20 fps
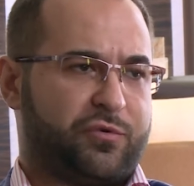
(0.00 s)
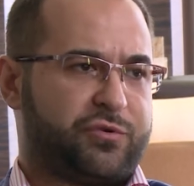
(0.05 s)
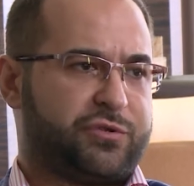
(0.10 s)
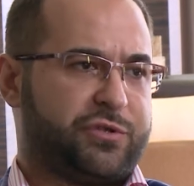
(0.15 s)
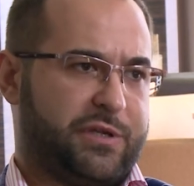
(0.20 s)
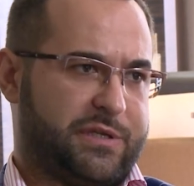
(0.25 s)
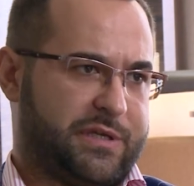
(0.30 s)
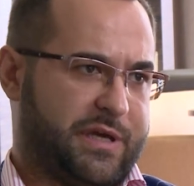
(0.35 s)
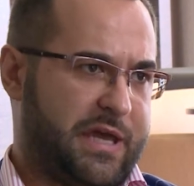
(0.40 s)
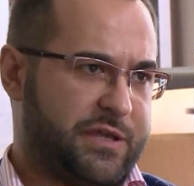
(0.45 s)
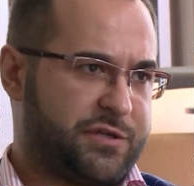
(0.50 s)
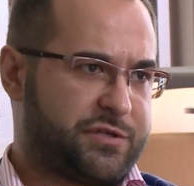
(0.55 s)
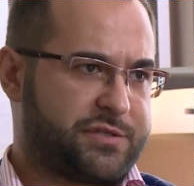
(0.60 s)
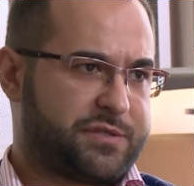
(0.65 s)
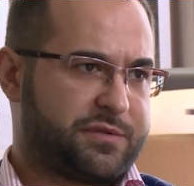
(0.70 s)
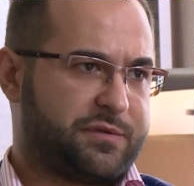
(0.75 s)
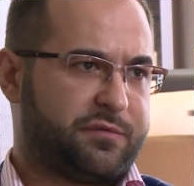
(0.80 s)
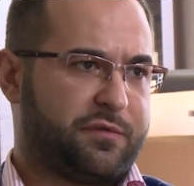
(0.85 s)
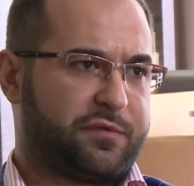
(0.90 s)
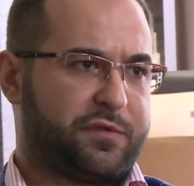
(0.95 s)
очередь
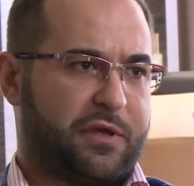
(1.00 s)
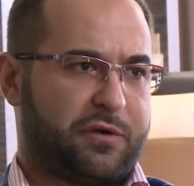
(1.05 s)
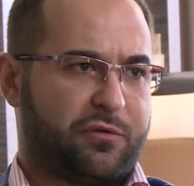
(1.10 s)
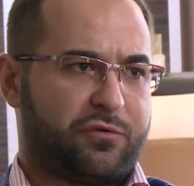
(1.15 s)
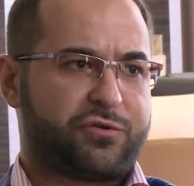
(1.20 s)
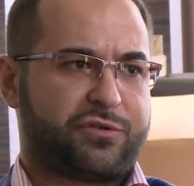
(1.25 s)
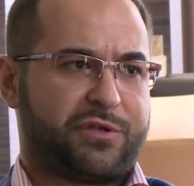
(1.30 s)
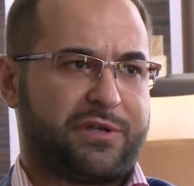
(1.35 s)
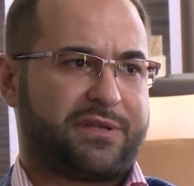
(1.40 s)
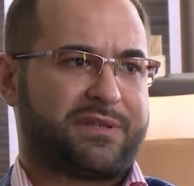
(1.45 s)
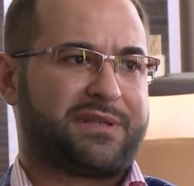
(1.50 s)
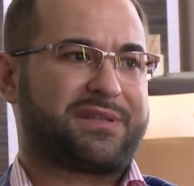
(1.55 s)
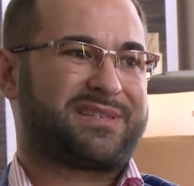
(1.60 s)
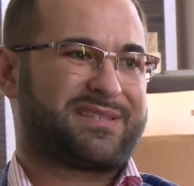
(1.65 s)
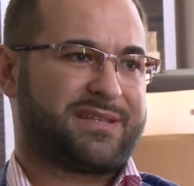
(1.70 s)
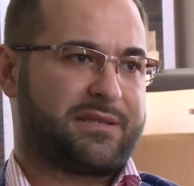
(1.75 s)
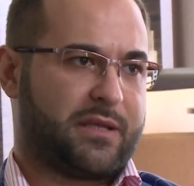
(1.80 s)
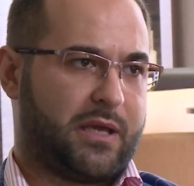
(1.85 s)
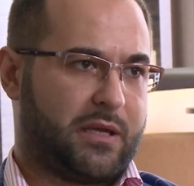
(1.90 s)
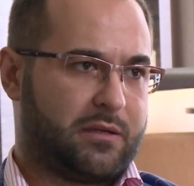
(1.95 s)
качество, во вторую очередь это
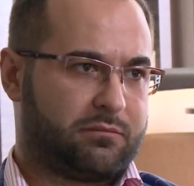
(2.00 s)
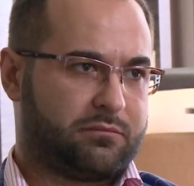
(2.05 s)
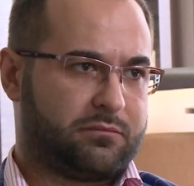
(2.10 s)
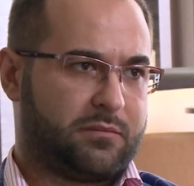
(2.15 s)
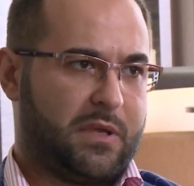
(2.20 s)
цена.